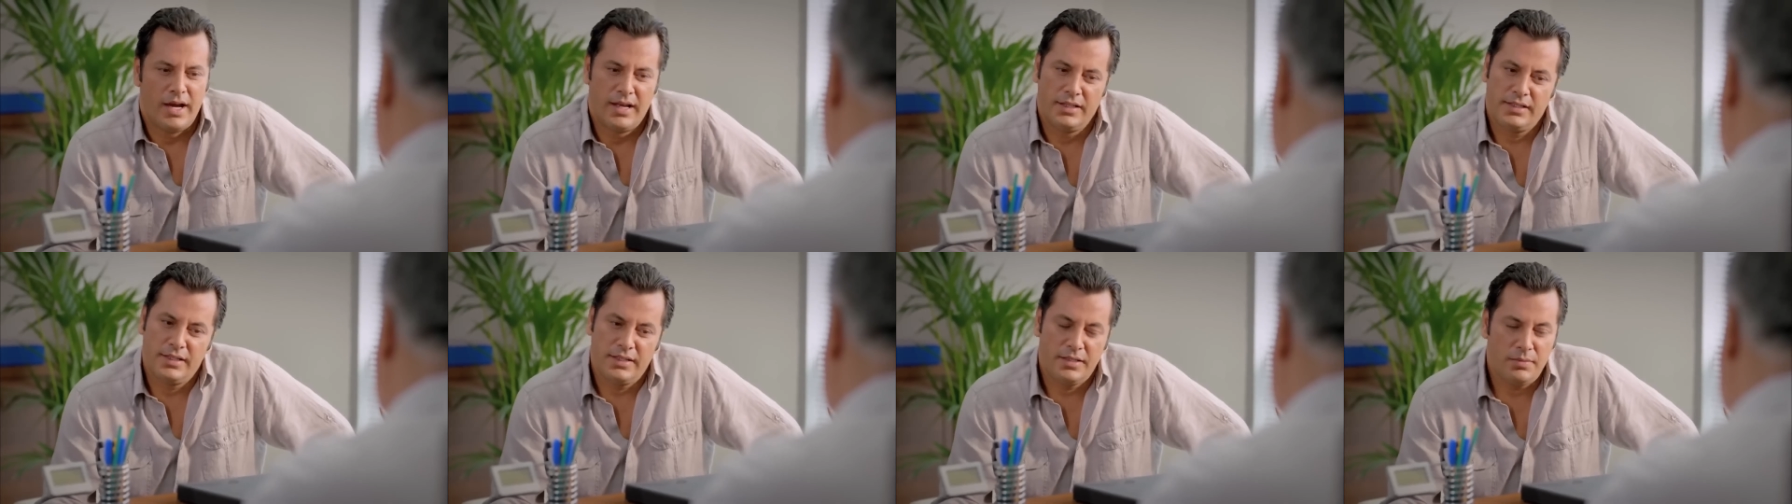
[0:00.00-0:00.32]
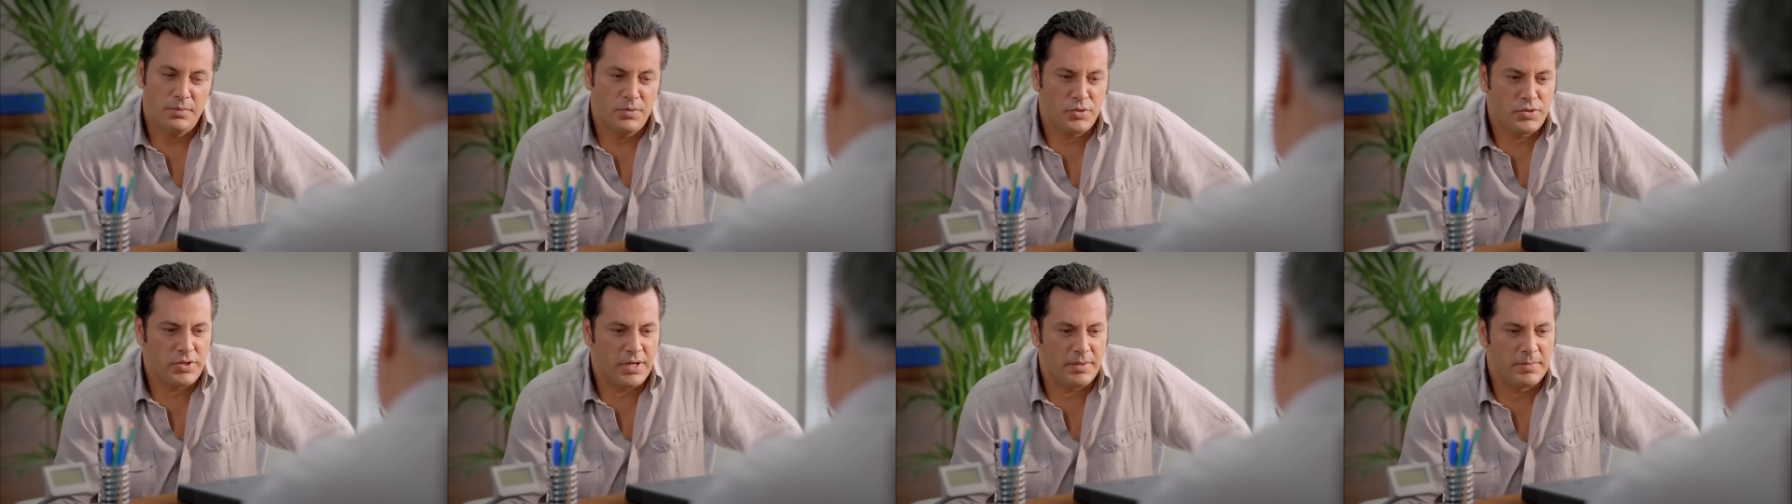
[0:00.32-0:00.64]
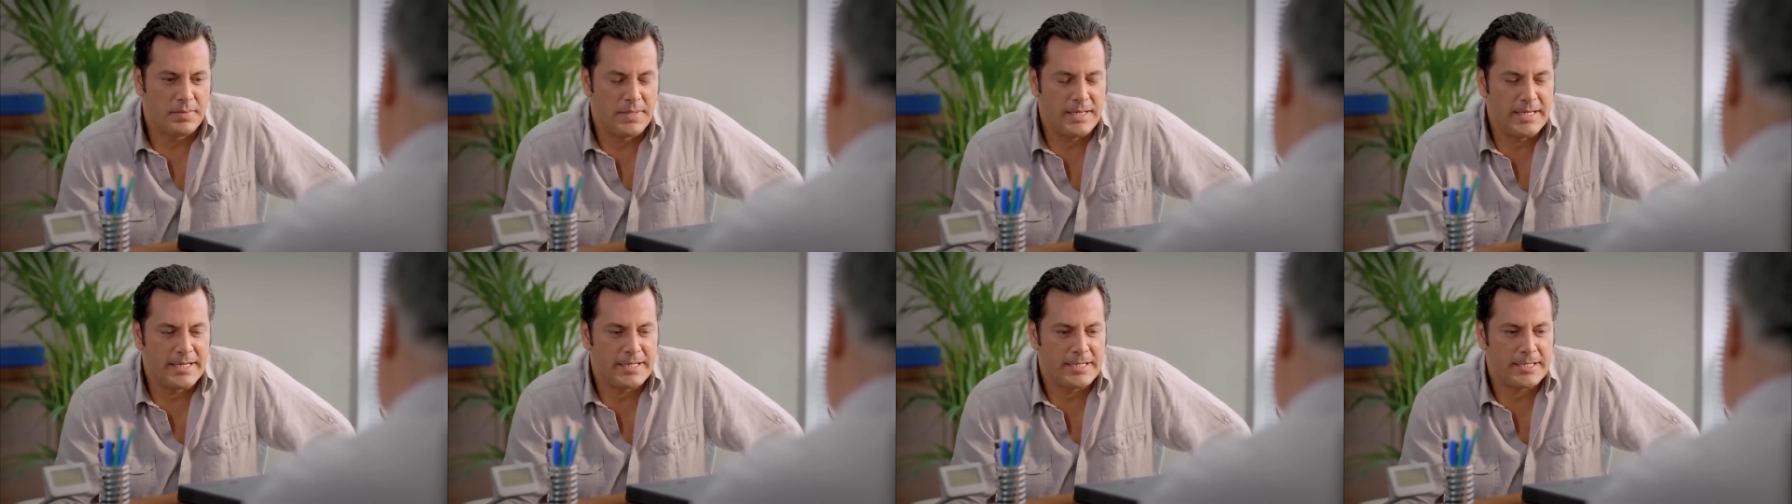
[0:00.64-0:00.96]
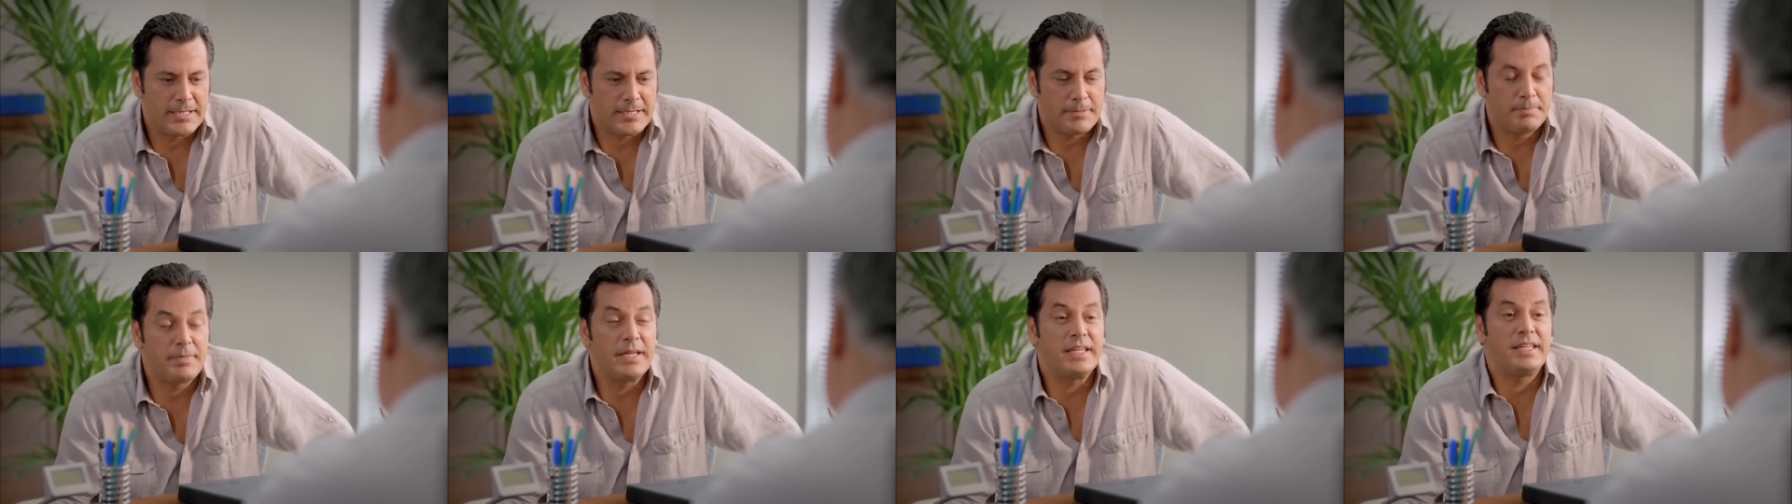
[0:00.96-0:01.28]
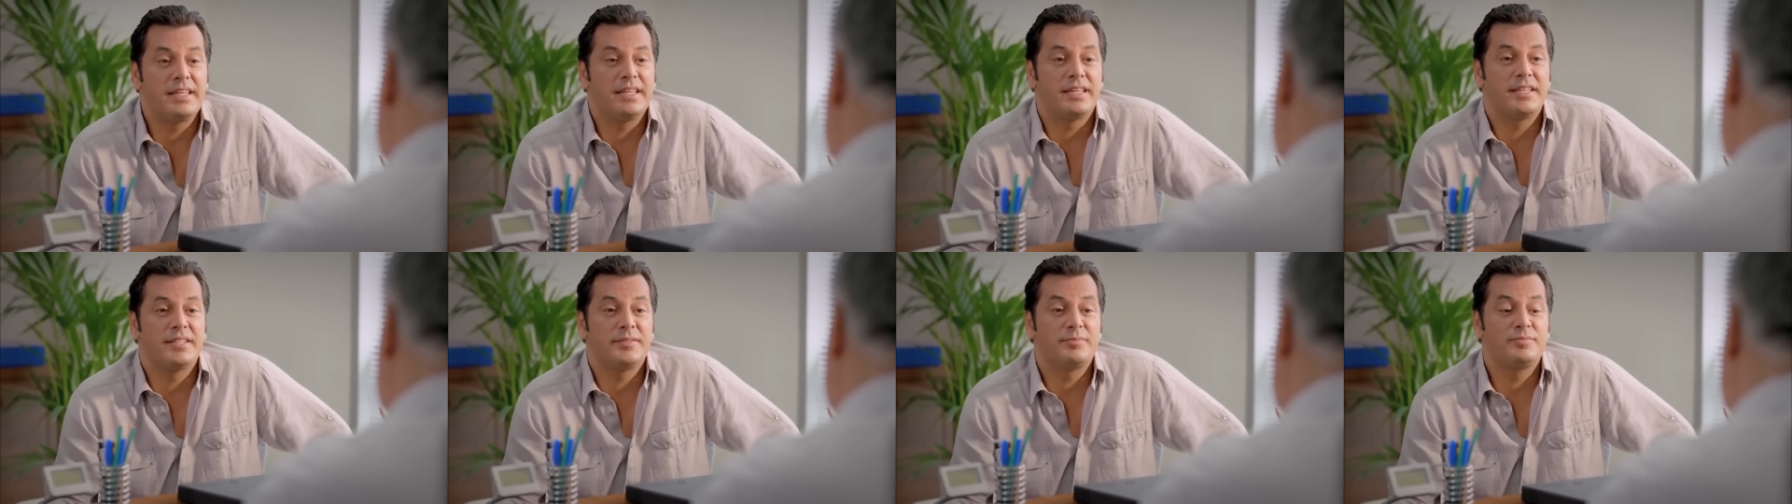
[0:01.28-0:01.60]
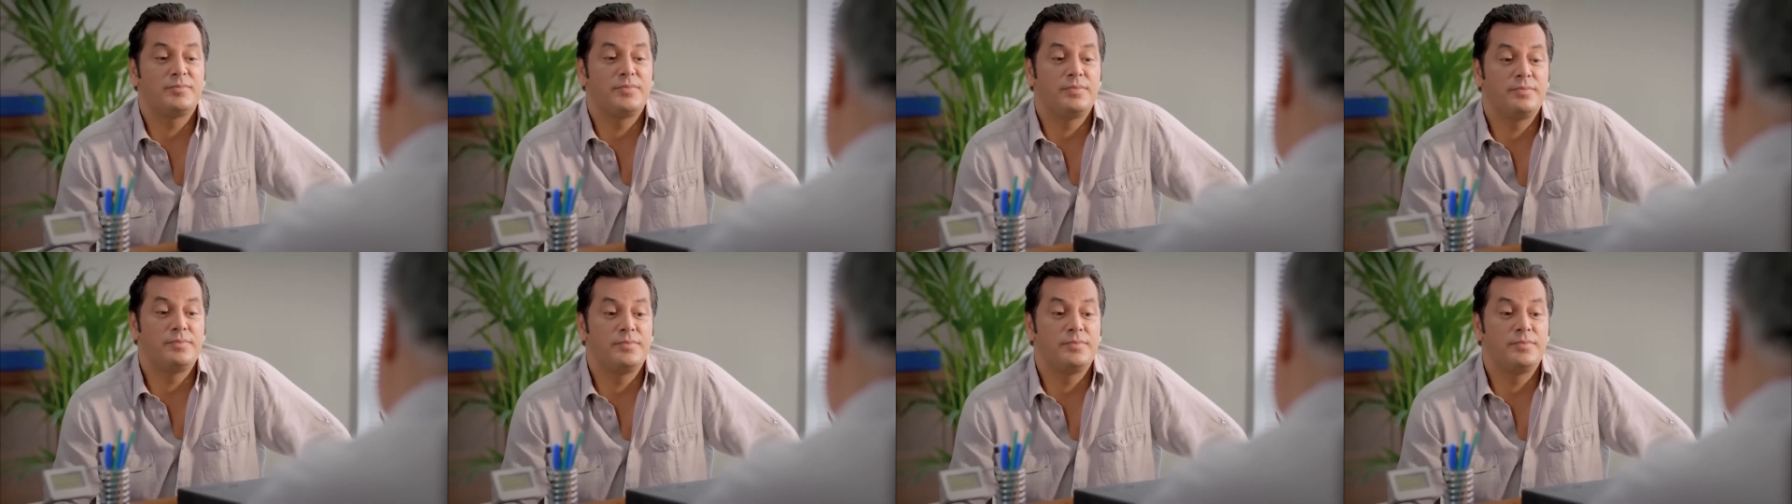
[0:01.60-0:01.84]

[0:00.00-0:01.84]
فهمت عليك دكتور طيب